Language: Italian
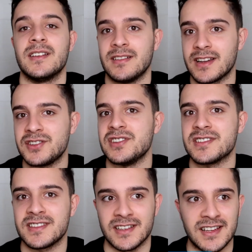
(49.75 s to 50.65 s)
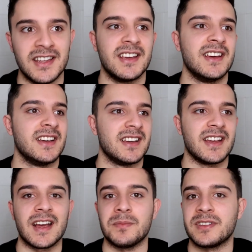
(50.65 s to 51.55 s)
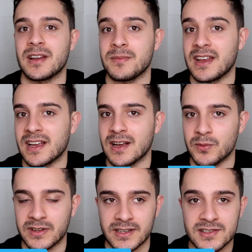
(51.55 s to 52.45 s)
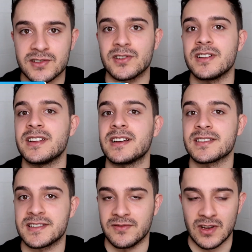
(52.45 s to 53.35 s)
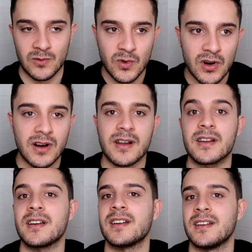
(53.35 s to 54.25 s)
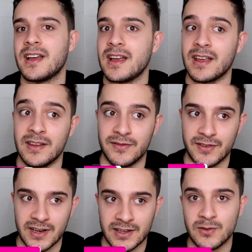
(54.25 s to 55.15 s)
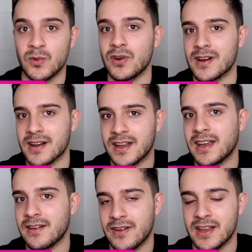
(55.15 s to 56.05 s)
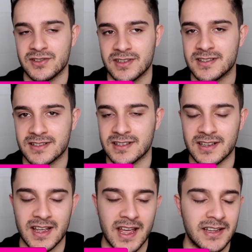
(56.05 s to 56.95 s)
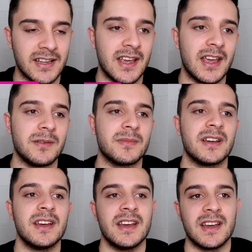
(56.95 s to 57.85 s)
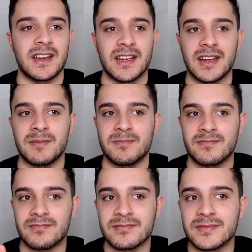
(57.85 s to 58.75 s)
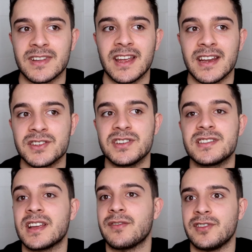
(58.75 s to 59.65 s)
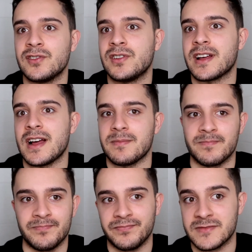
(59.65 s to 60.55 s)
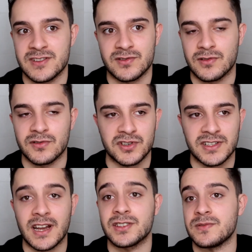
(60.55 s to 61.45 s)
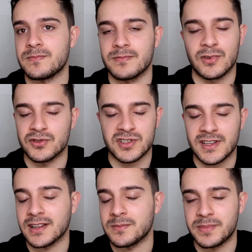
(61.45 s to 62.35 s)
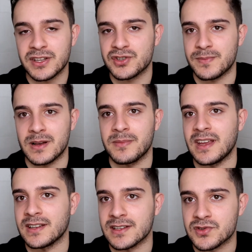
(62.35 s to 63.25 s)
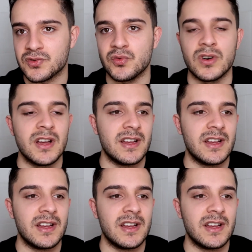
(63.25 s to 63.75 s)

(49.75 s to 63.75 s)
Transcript: registi di eh, Captain America Winter Soldier, Civil War Infinity War e Avengers Endgame. Ehm, dei registi che finora mh, si sono concentrati, concentrati principalmente su